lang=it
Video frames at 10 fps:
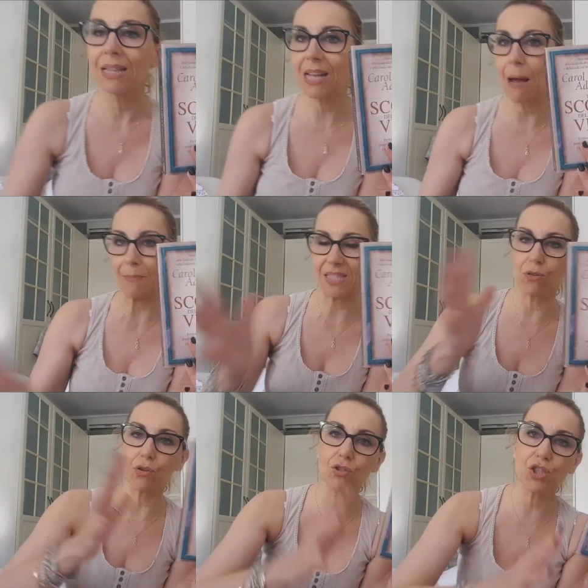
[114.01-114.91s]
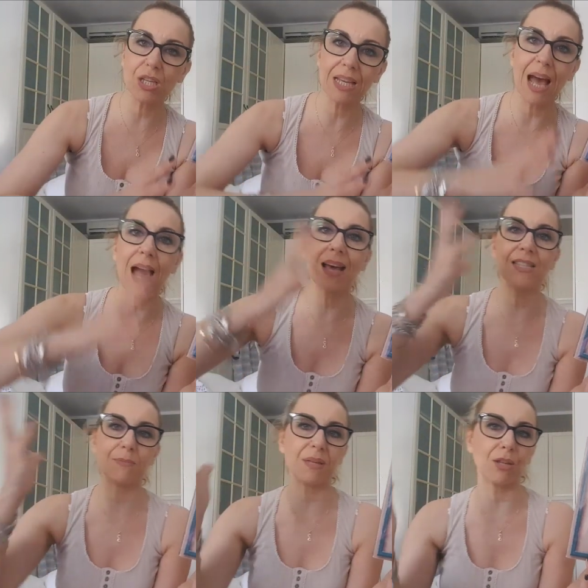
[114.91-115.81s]
tra psicologia e
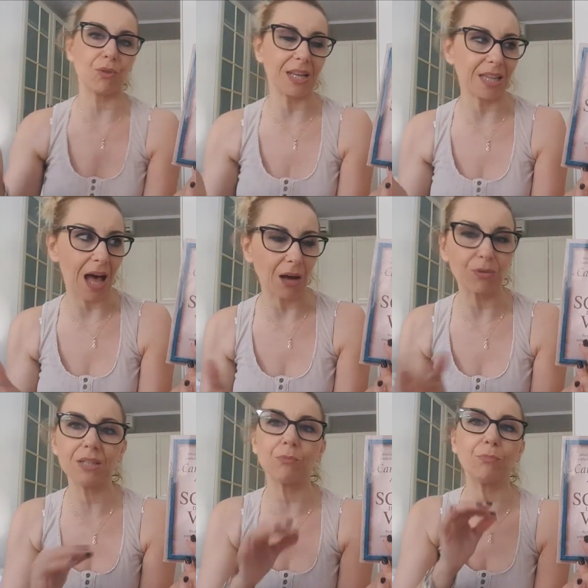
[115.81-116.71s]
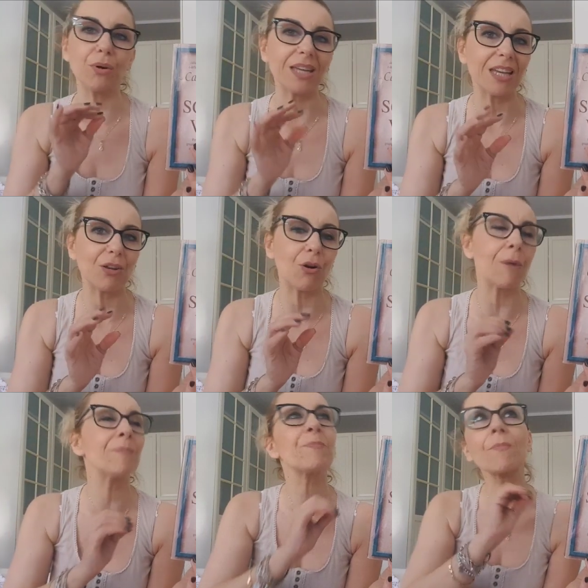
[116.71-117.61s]
spiritualità, quindi un
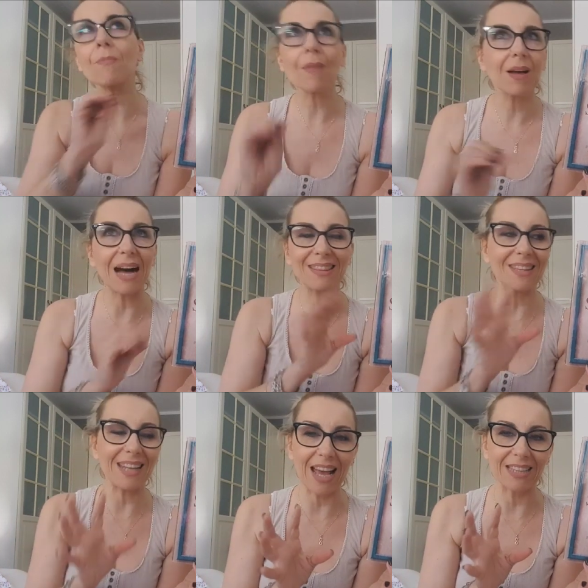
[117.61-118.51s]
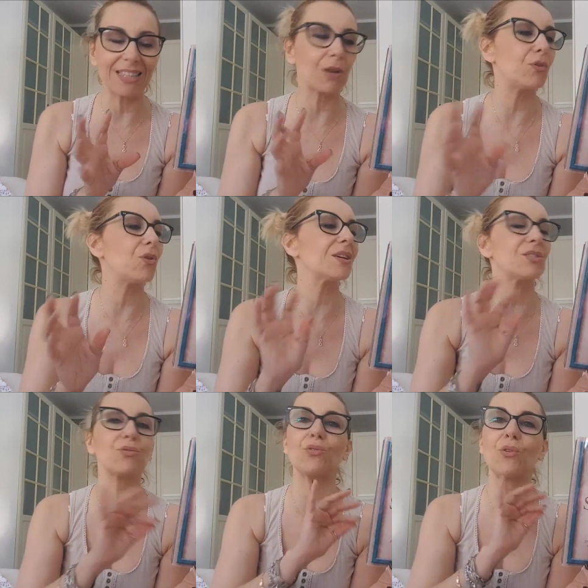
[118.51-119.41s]
pochino attinente a quello che
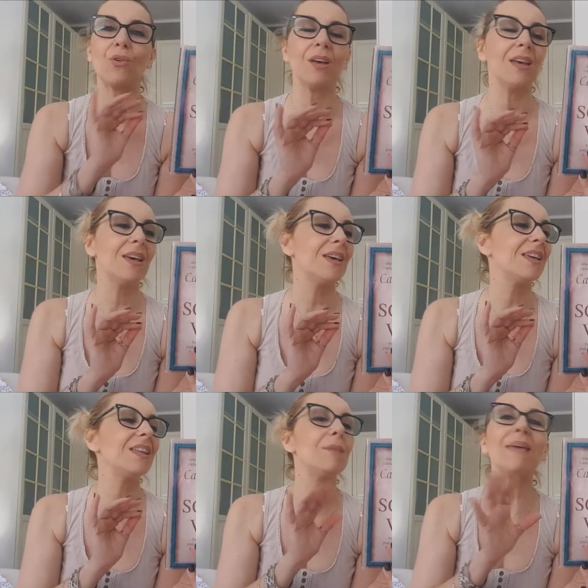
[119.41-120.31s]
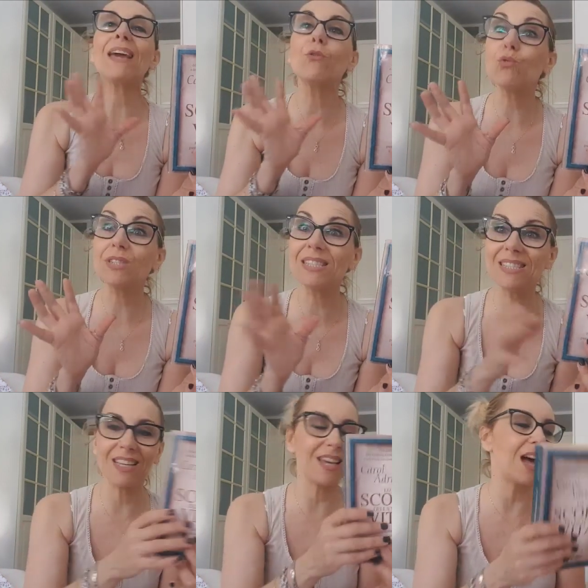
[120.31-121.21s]
sono i miei
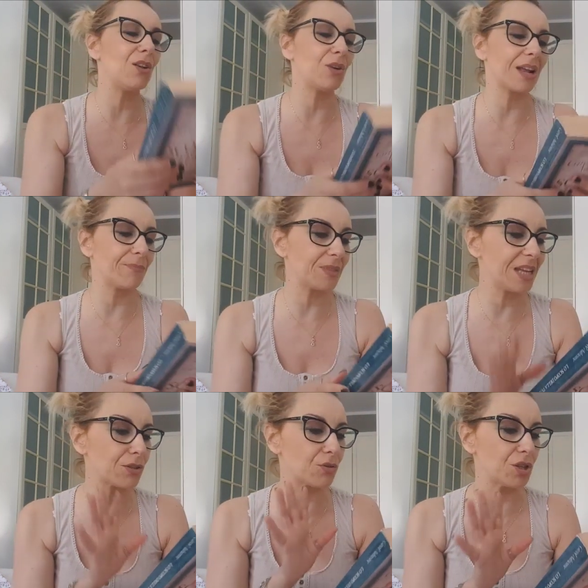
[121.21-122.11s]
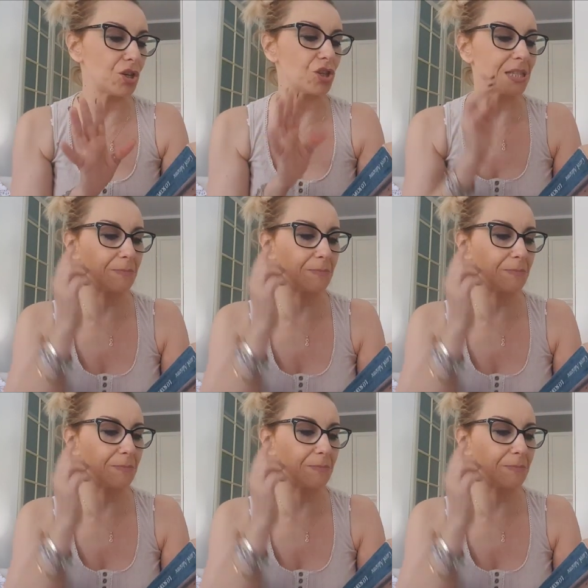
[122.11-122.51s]
gusti. Allora, dietro dice,